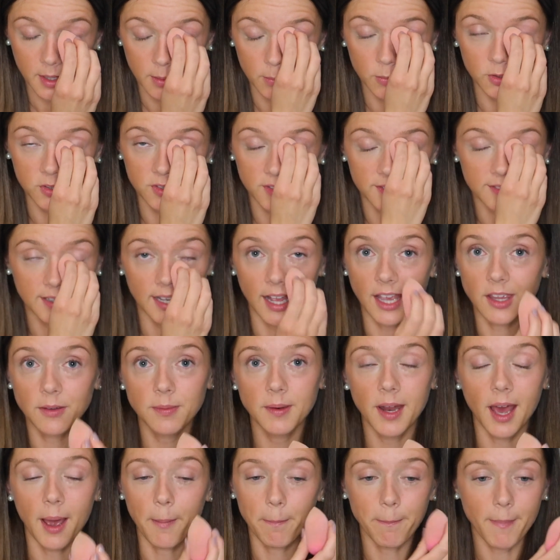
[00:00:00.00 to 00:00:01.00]
muss es gleich
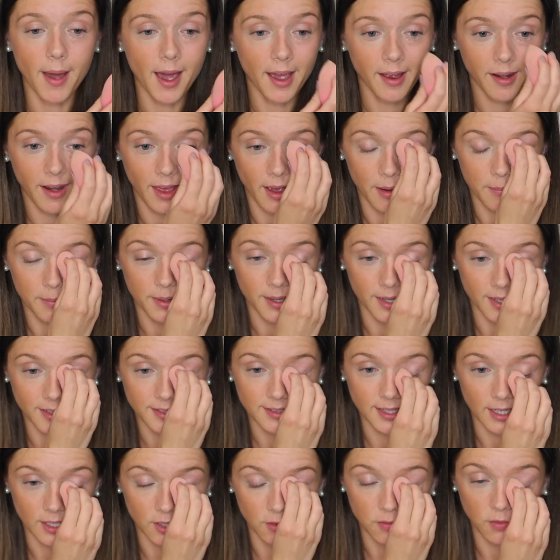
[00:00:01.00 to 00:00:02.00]
wieder abmachen, aber
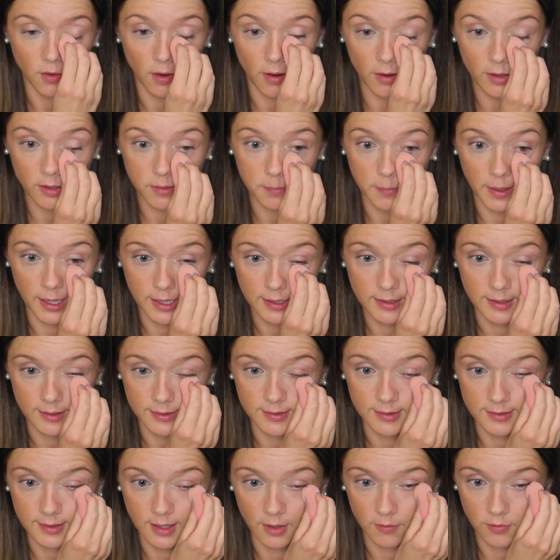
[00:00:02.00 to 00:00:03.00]
ich dachte für euch mache ich
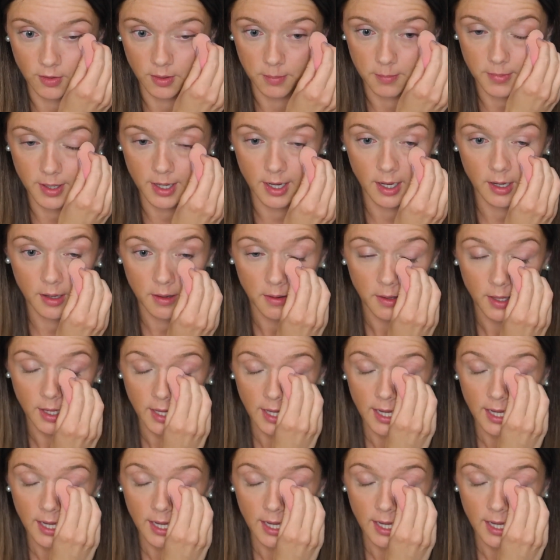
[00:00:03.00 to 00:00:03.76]
das jetzt einfach mal.